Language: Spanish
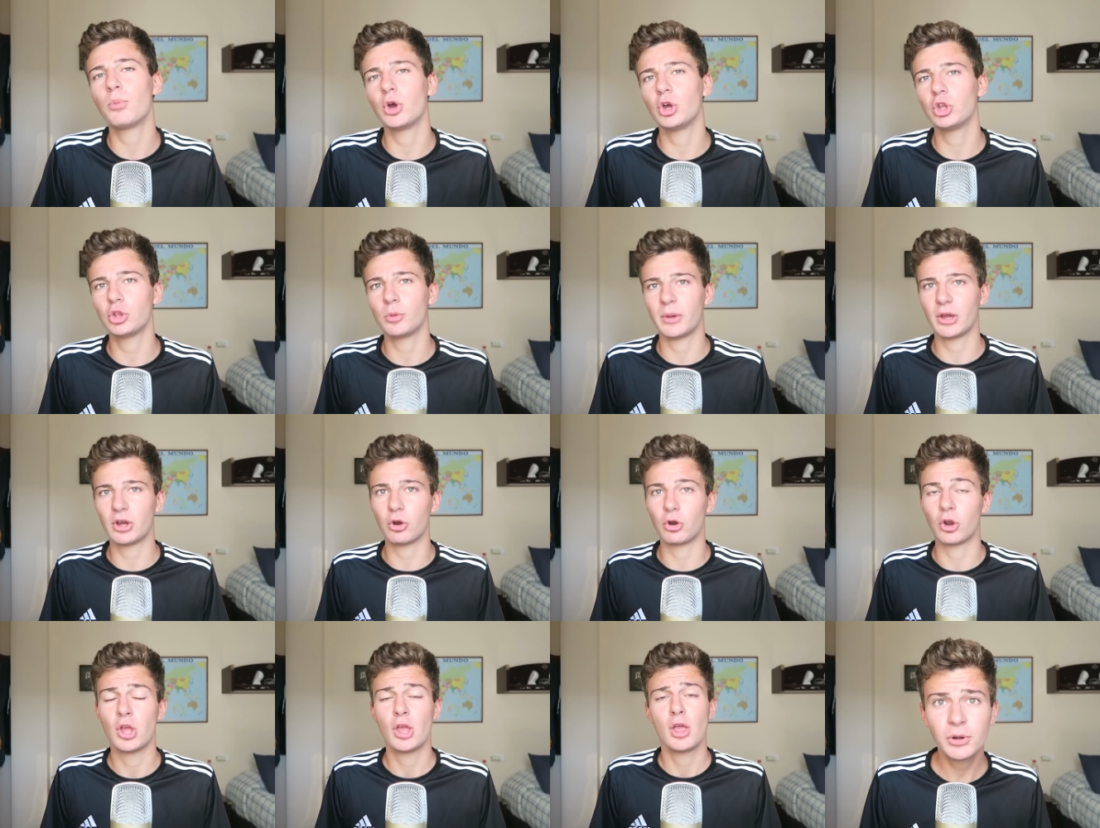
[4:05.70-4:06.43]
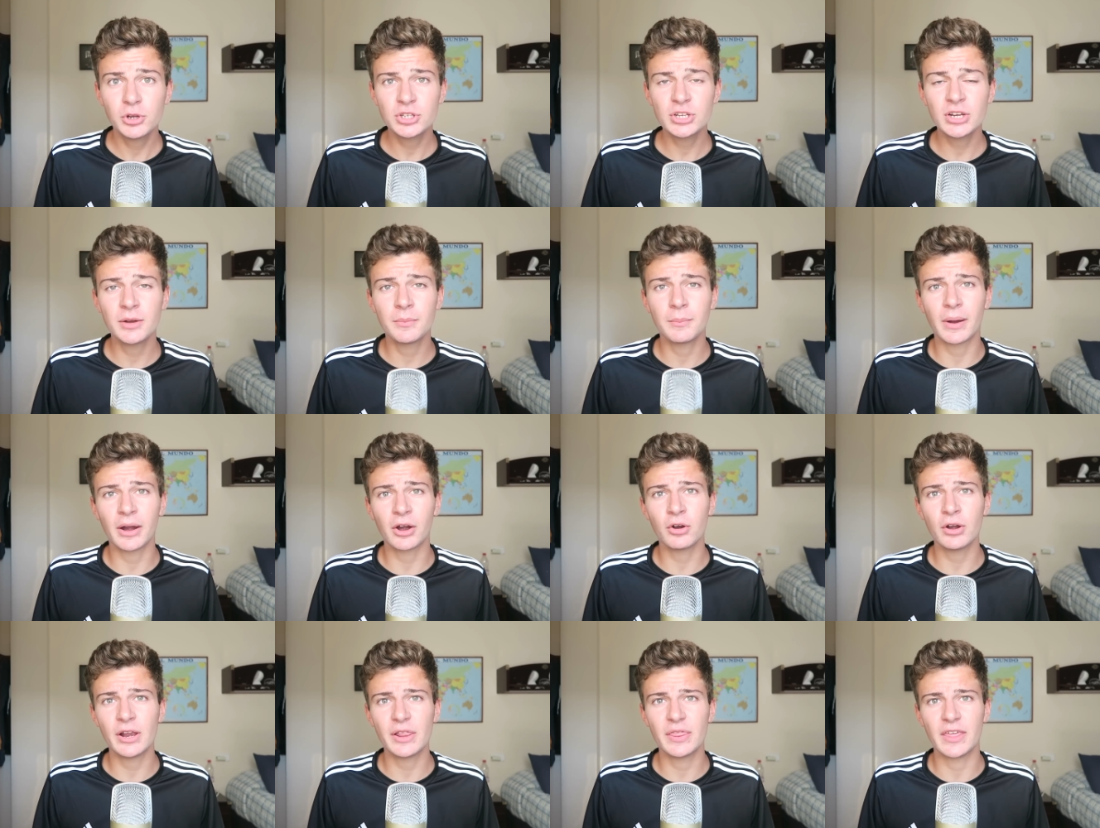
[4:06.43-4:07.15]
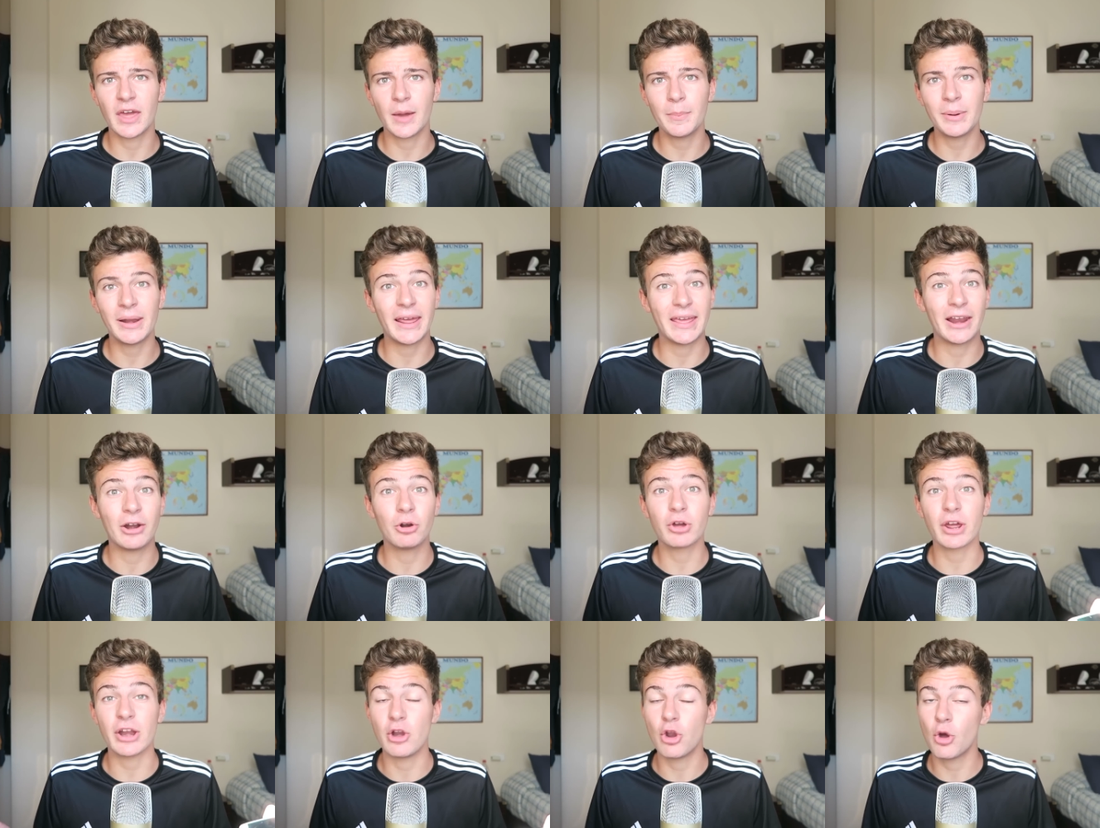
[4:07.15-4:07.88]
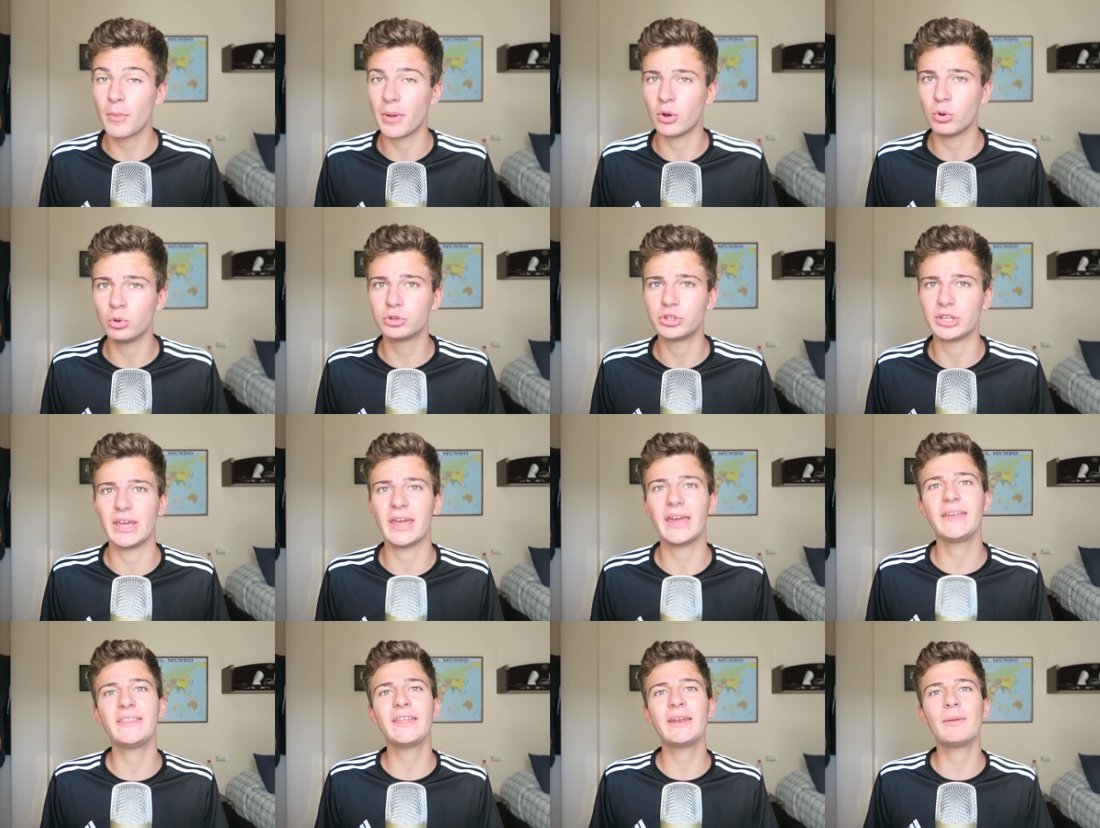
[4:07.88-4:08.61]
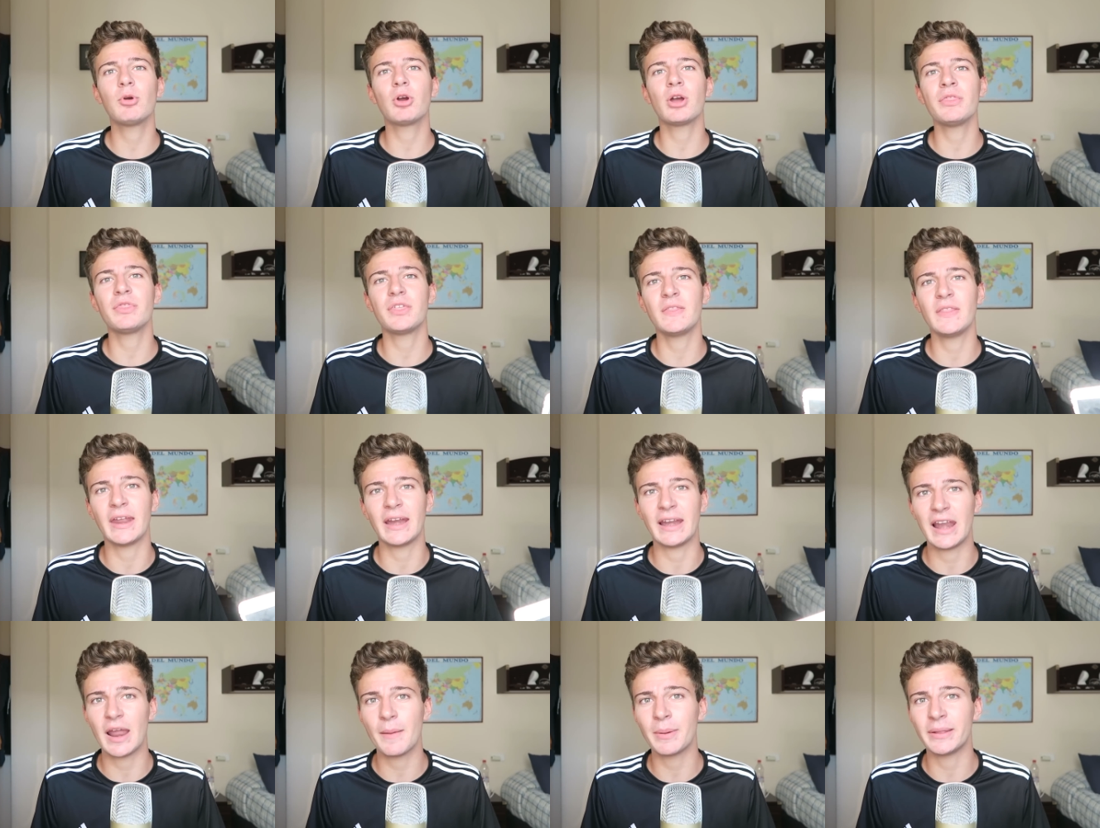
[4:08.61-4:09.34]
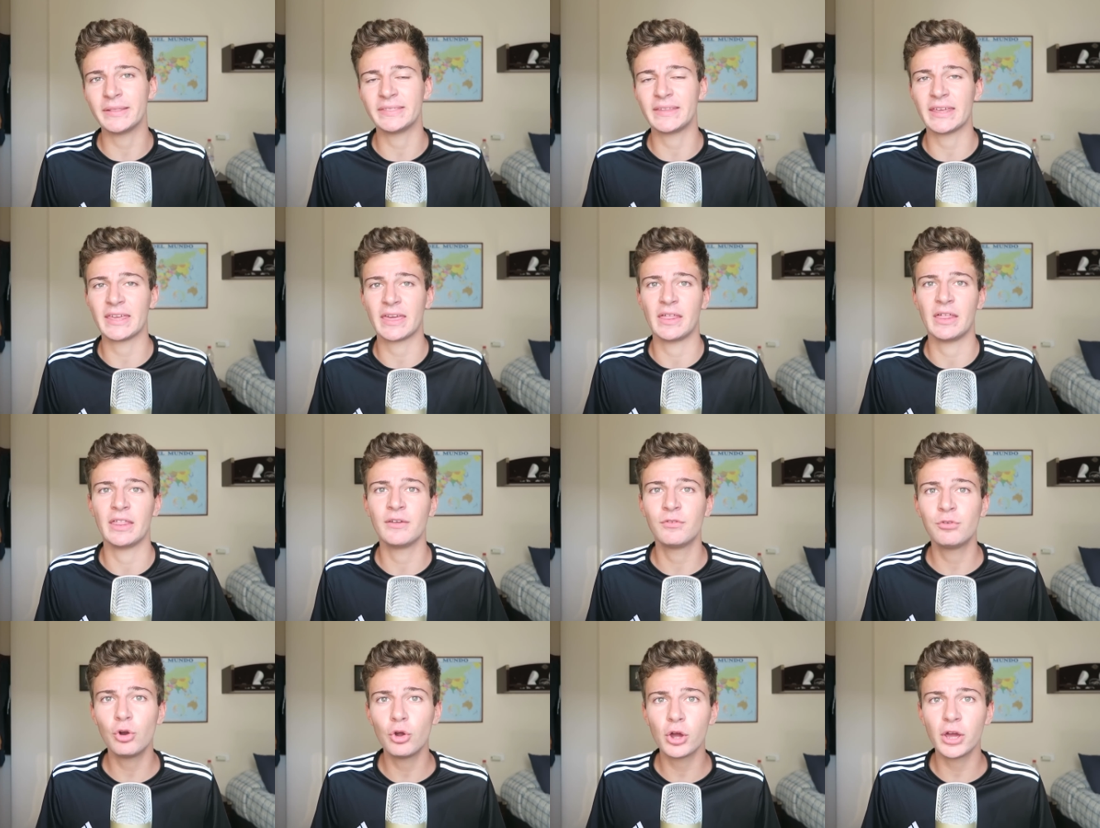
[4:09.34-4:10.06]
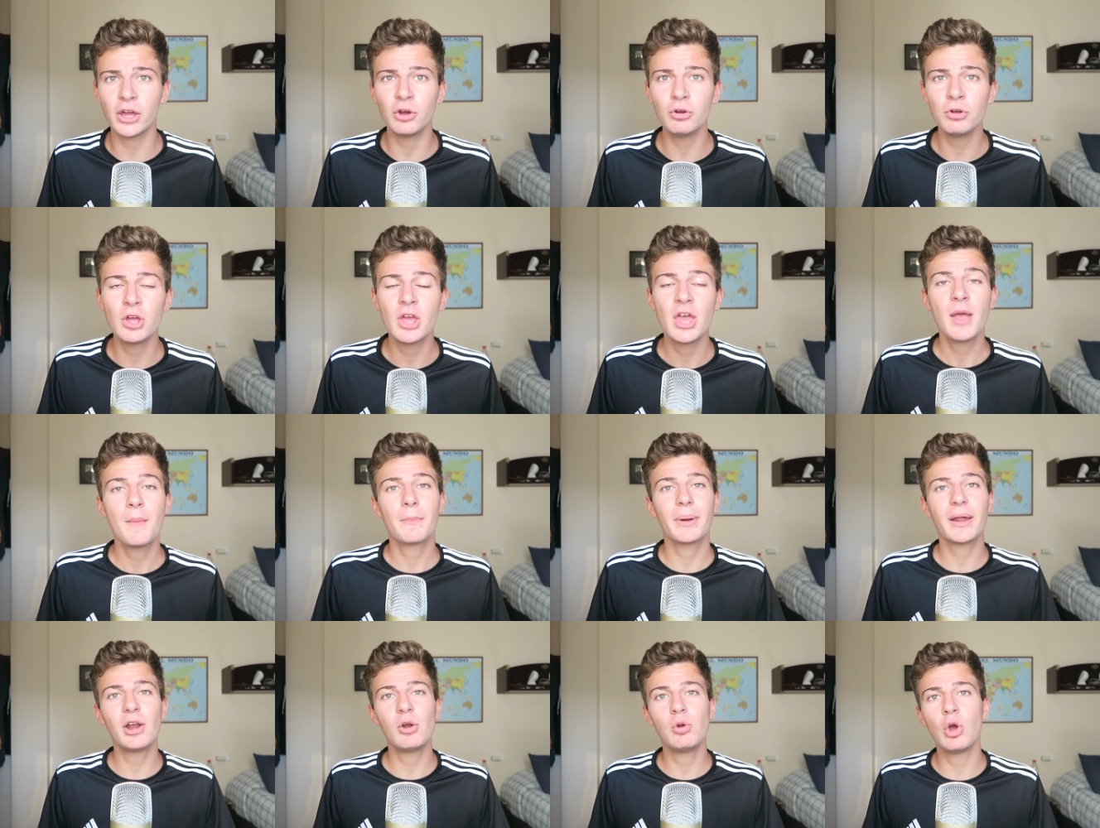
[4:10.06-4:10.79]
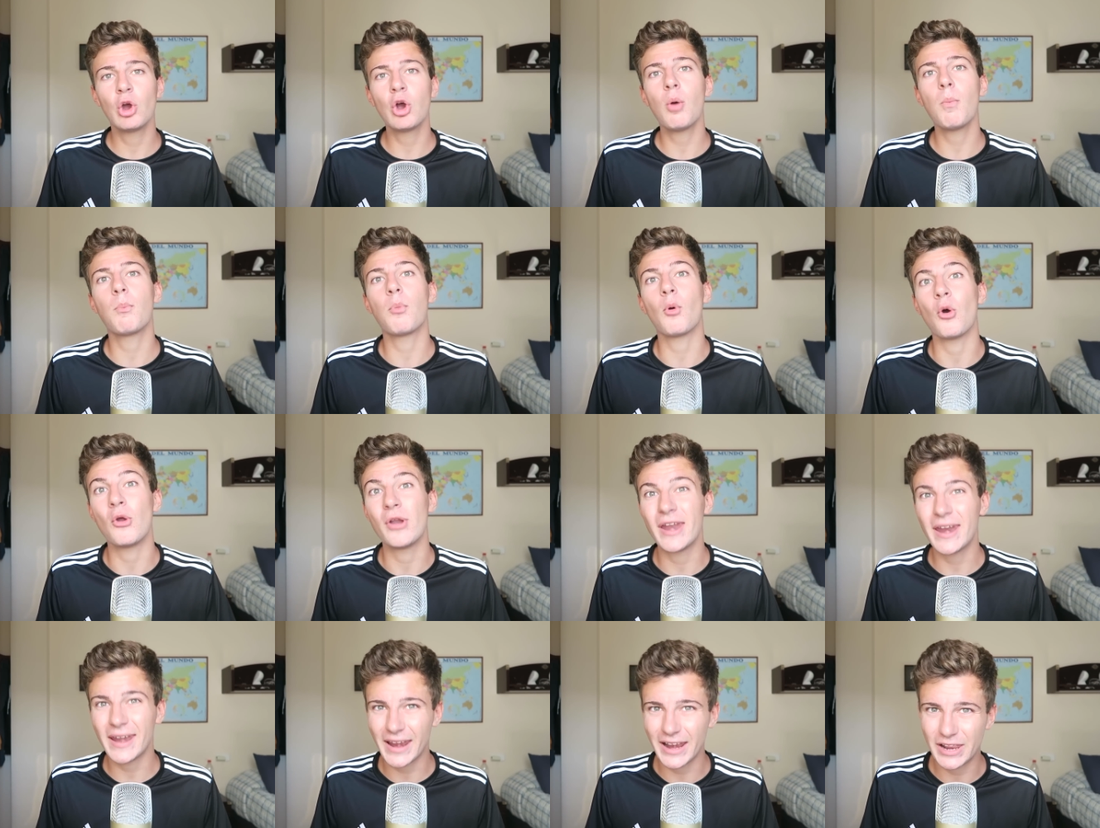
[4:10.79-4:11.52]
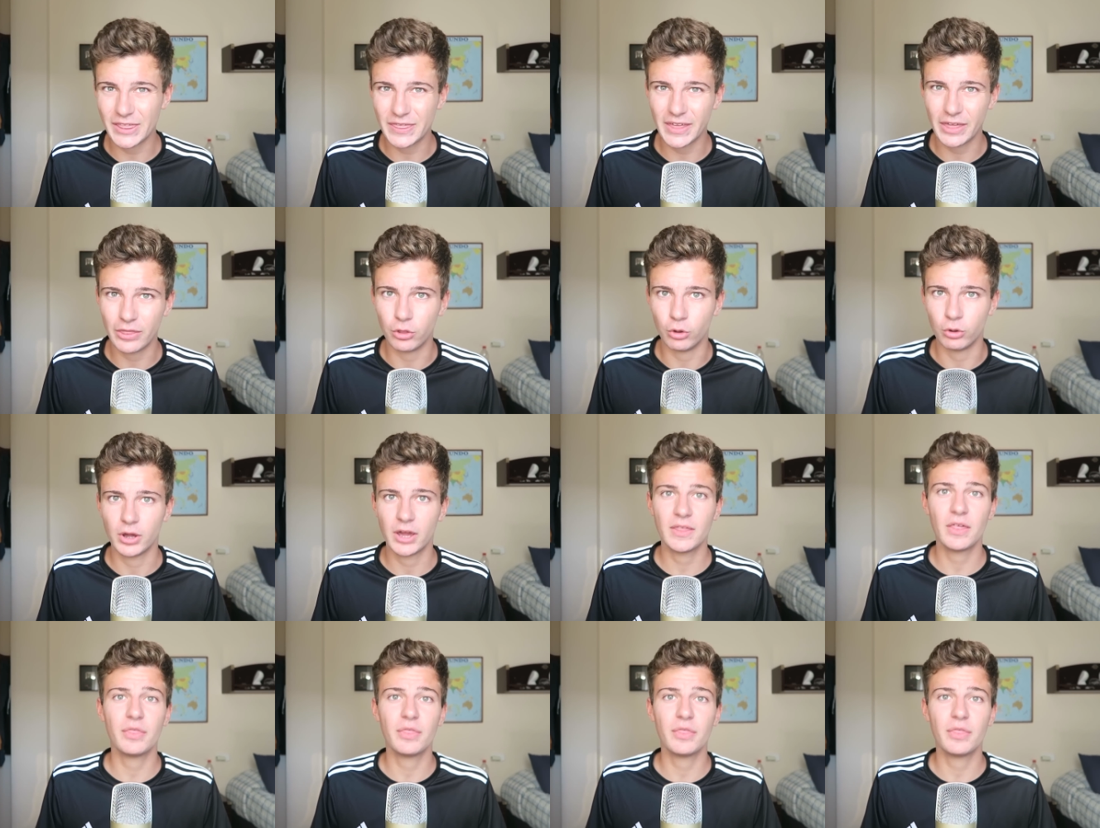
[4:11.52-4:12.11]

un poquito mejor. Pero sin embargo, en el de Apple hay algo que no me gusta y es que tenemos que encender la pantalla de desbloqueo para luego poner el dedo.